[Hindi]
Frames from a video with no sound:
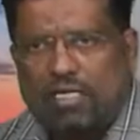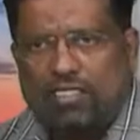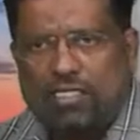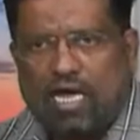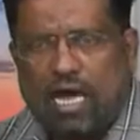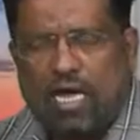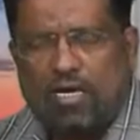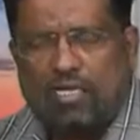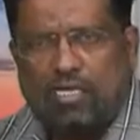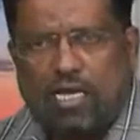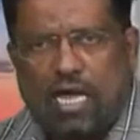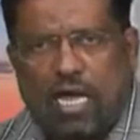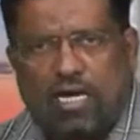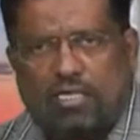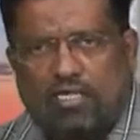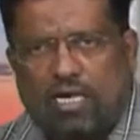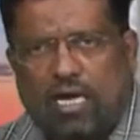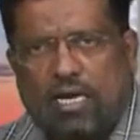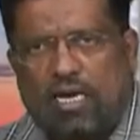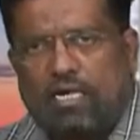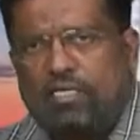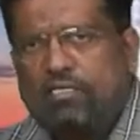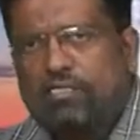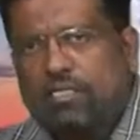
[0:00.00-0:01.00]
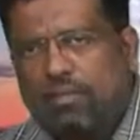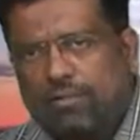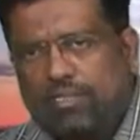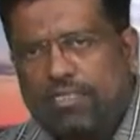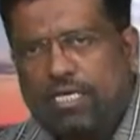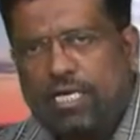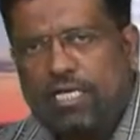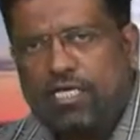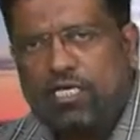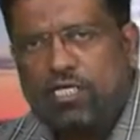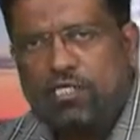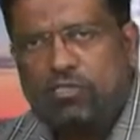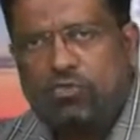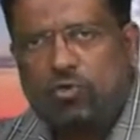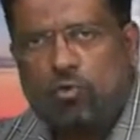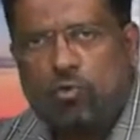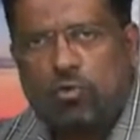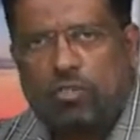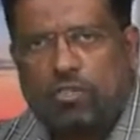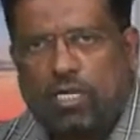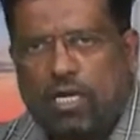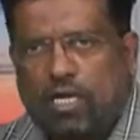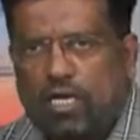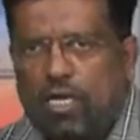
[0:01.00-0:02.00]
इख्तियार किया जा रहा है समझने की
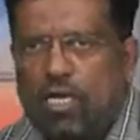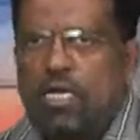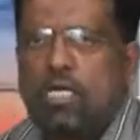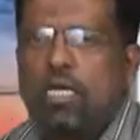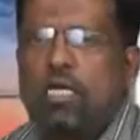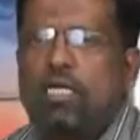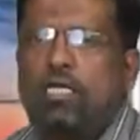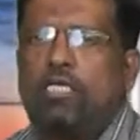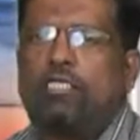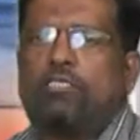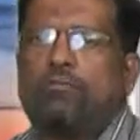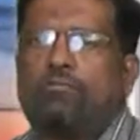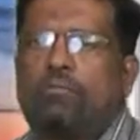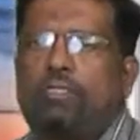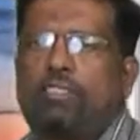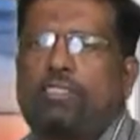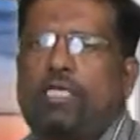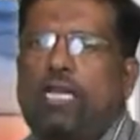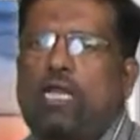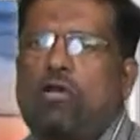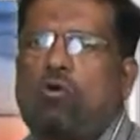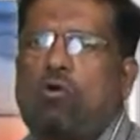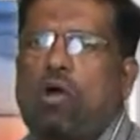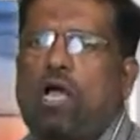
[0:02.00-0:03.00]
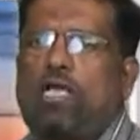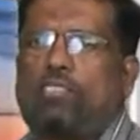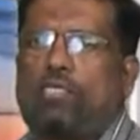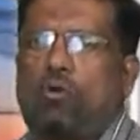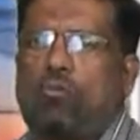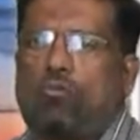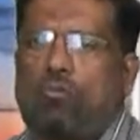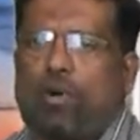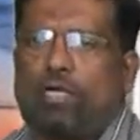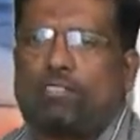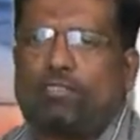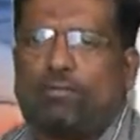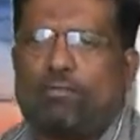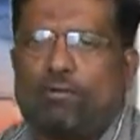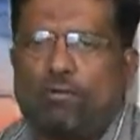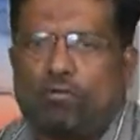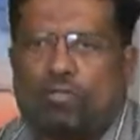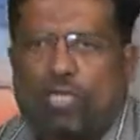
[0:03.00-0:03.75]
ज़रूरत है इस मसले को ऐसे वक्त में